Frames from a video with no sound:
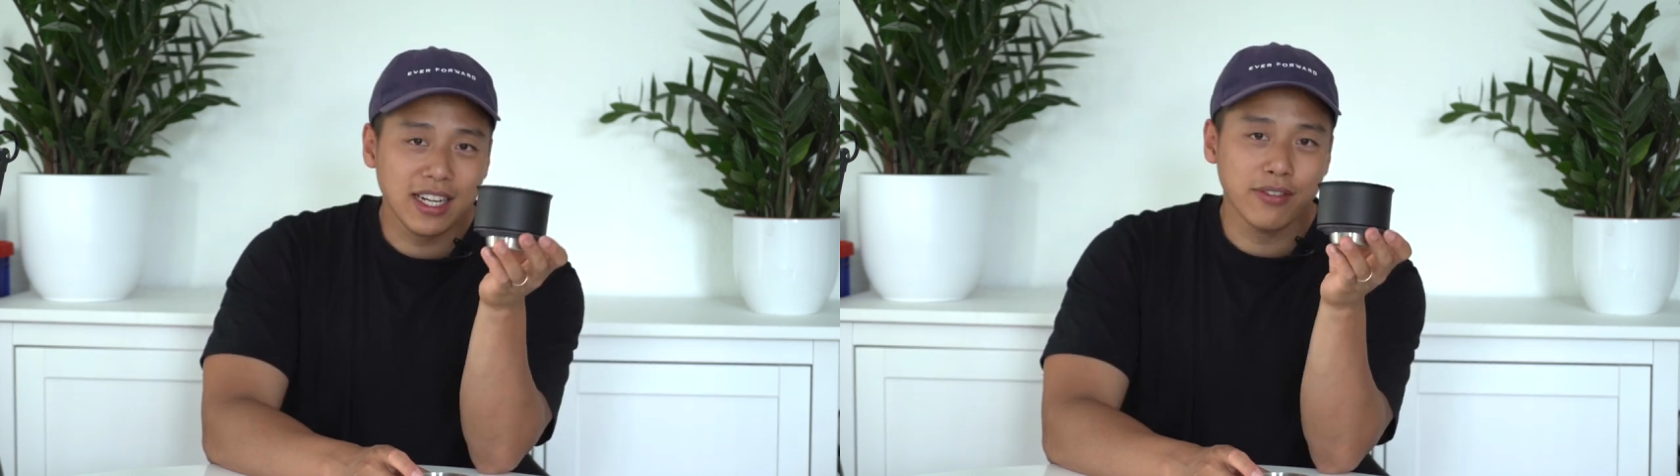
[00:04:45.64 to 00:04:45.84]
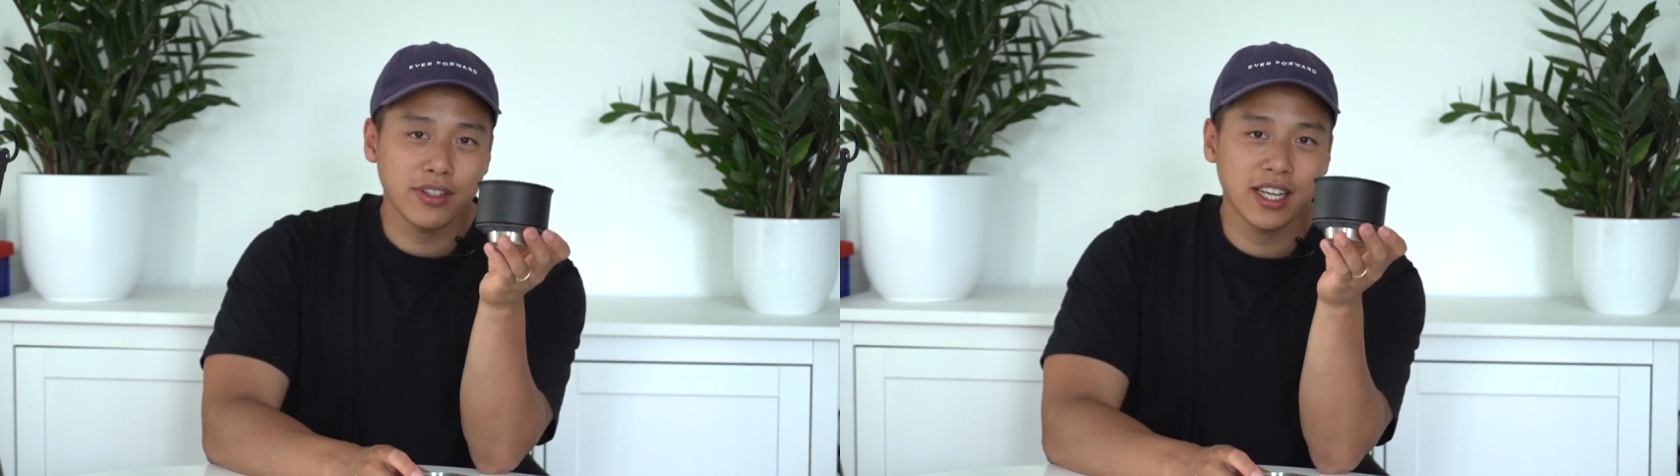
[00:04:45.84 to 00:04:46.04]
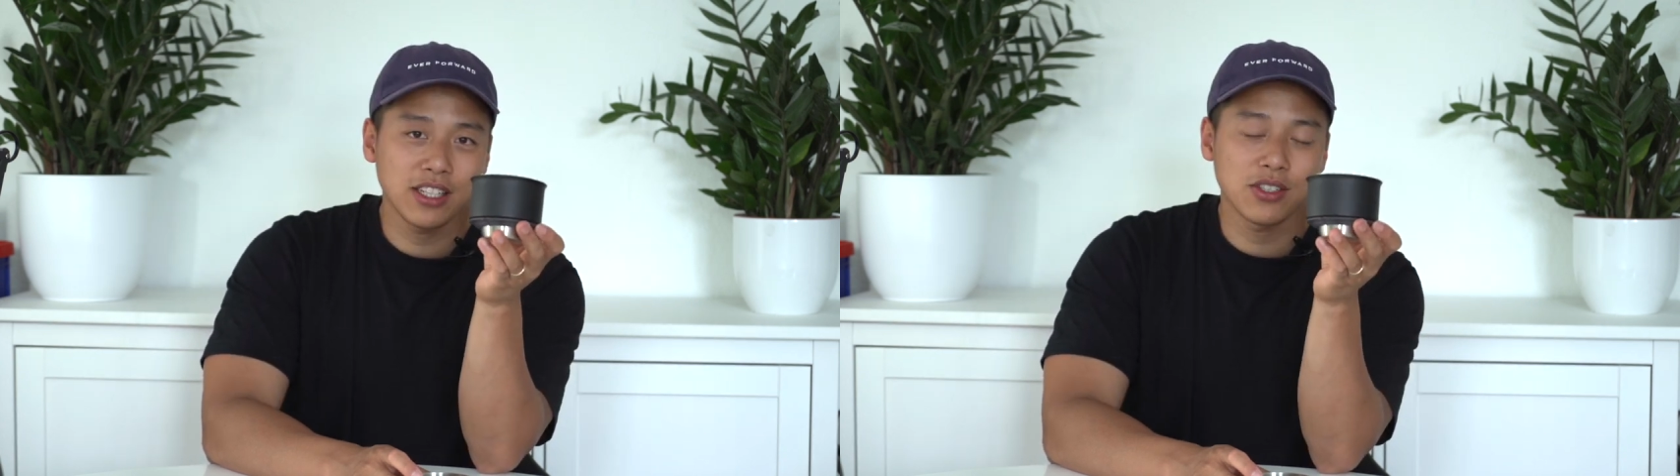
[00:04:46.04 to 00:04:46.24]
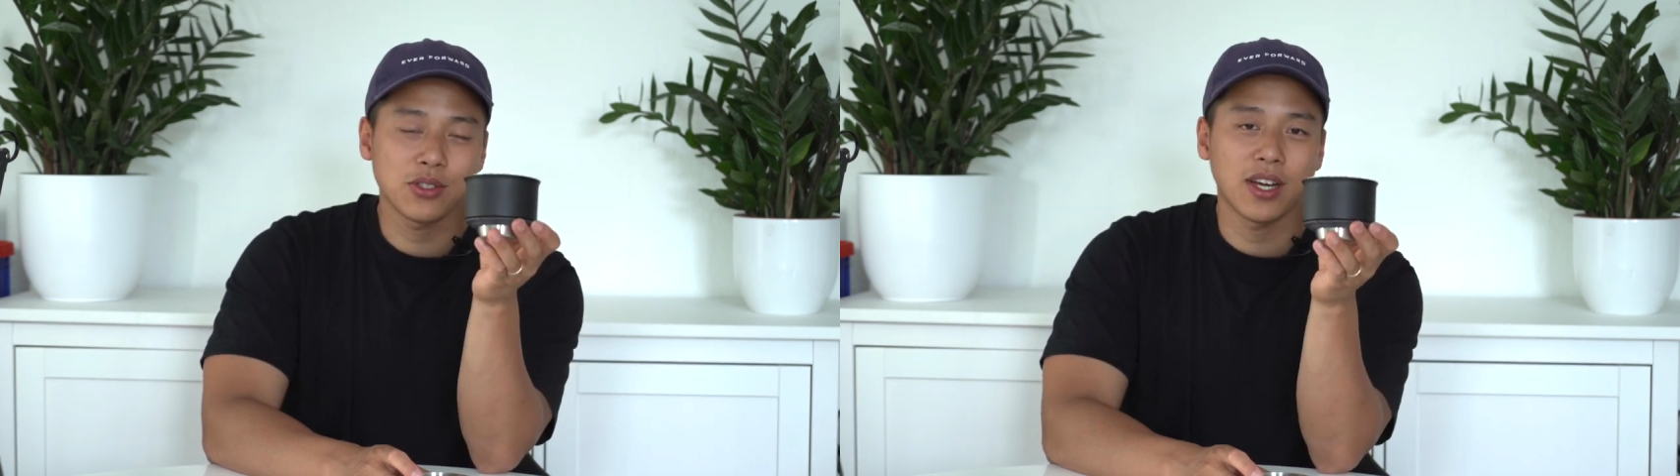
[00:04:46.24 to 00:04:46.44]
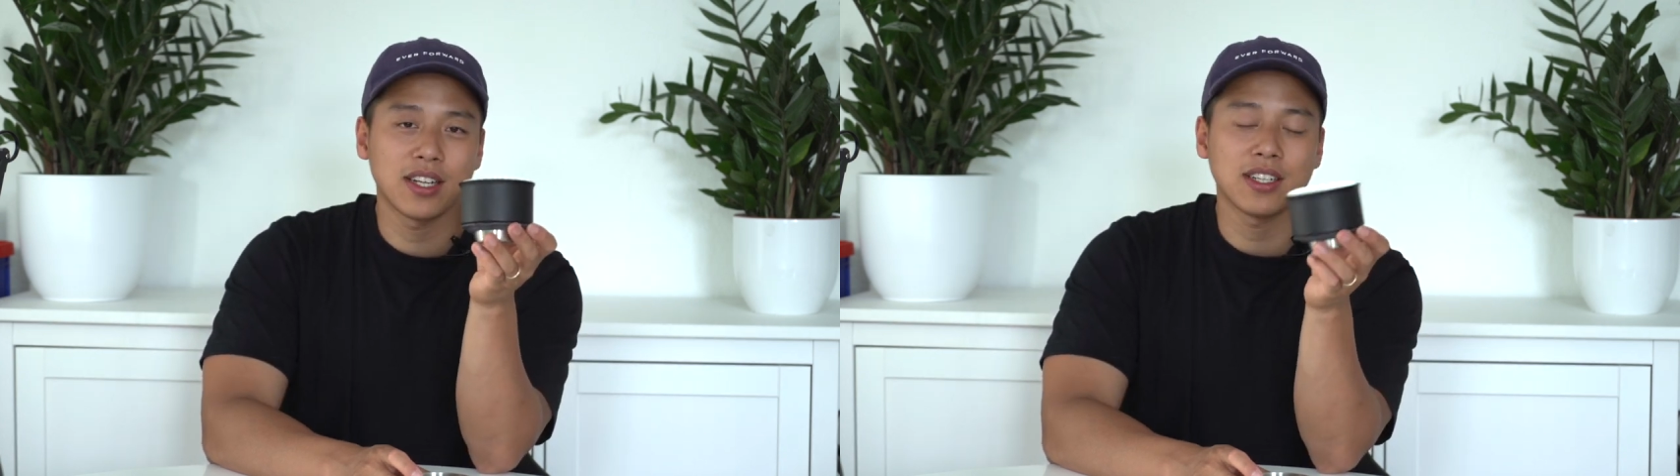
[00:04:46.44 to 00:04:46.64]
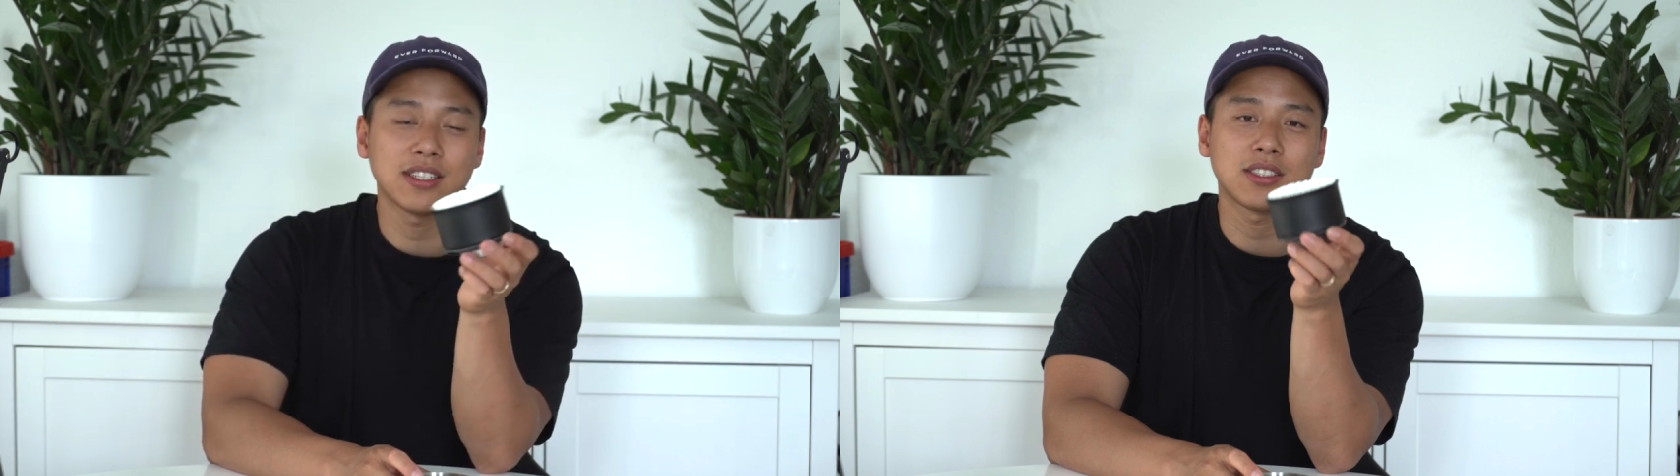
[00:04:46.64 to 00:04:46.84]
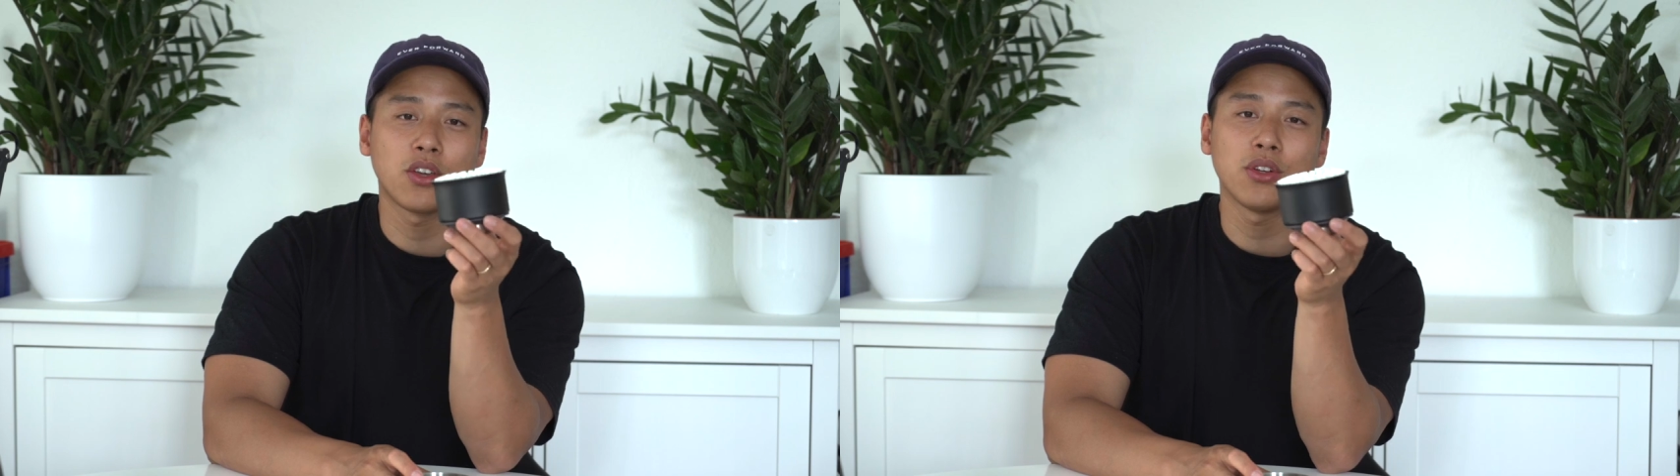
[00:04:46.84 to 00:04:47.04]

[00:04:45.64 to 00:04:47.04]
Kaffeekännchen zur Hand hast,